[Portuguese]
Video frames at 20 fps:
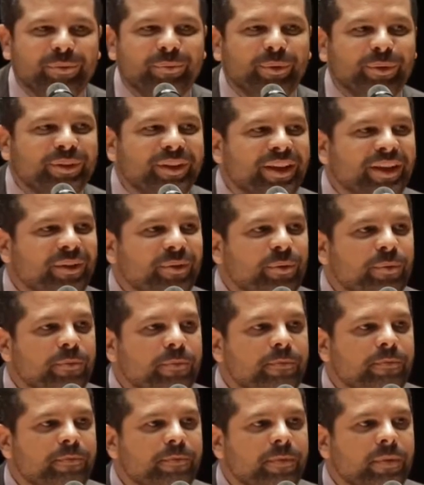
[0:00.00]
do modelo,
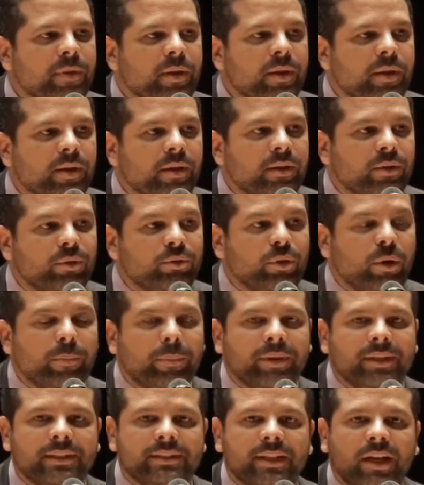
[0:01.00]
então tem um
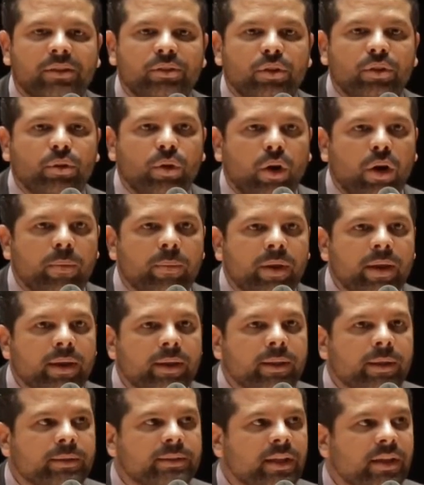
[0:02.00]
aprendizado enorme
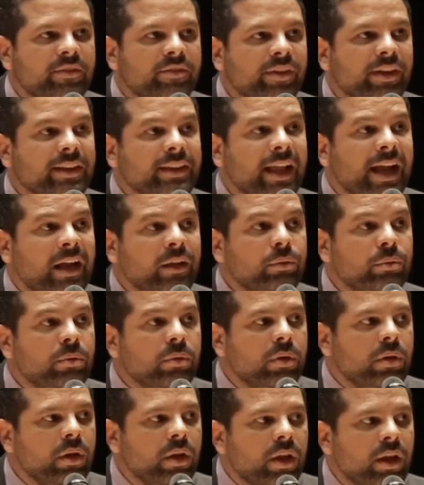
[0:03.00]
ainda a ser enfrentado,
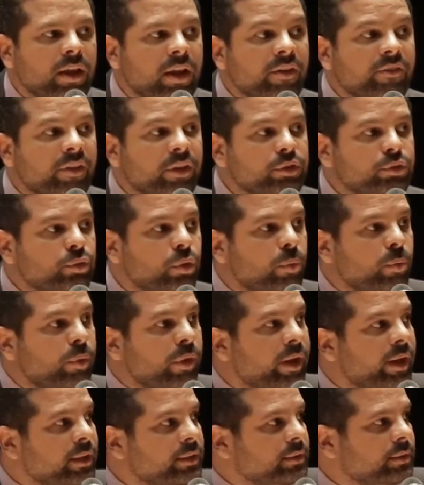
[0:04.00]
e eventos
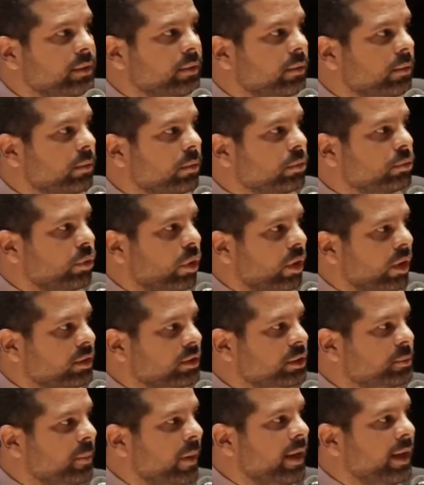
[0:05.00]
como esse, com troca
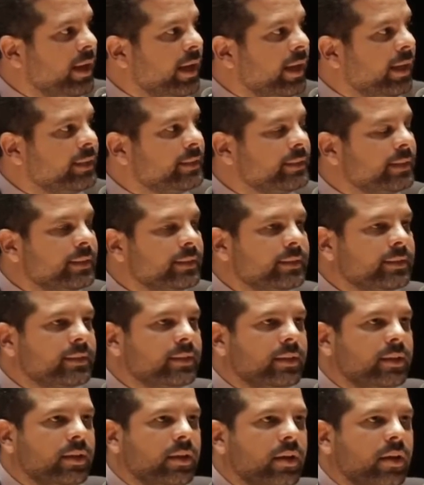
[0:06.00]
de experiências,
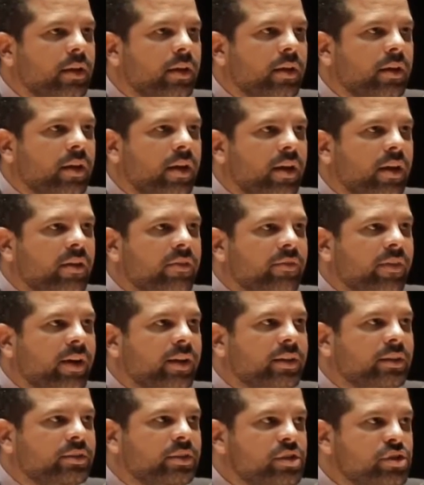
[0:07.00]
é,
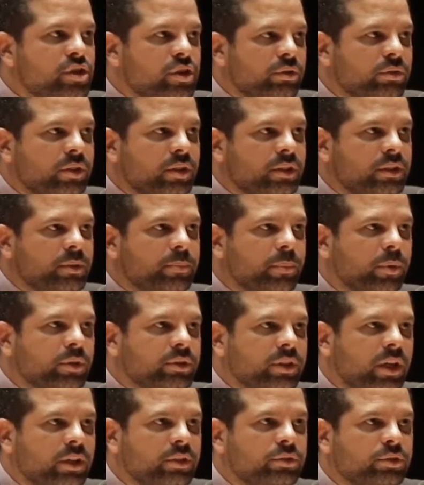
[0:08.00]
vai no sentido desse
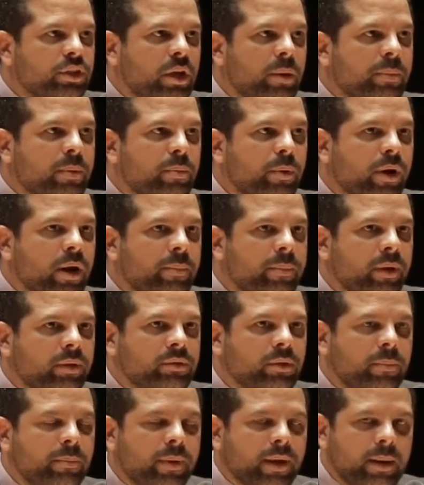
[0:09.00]
processo de aprimoramento.
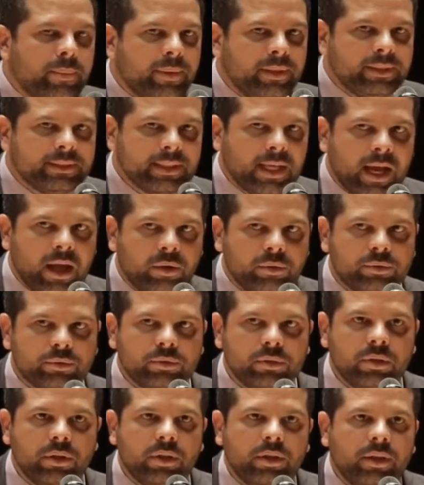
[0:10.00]
Então,
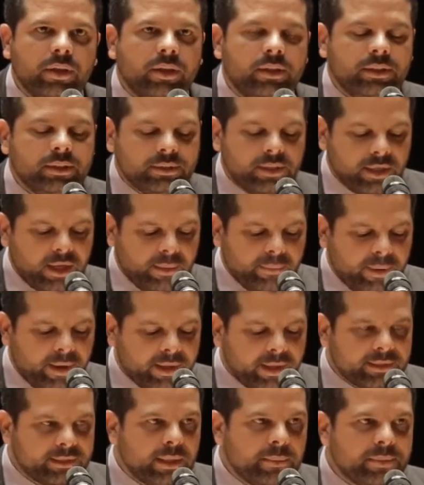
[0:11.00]
parabenizá-los e dizer que a
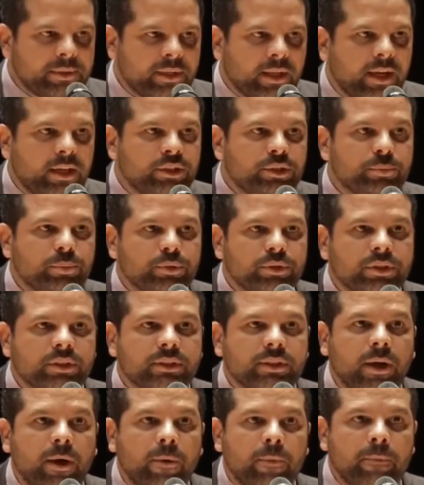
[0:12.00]
Bahia sempre estará à
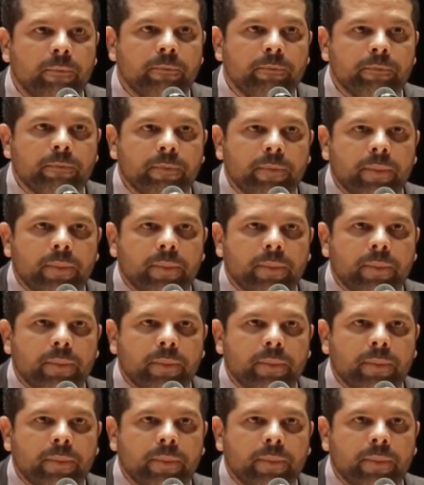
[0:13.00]
disposição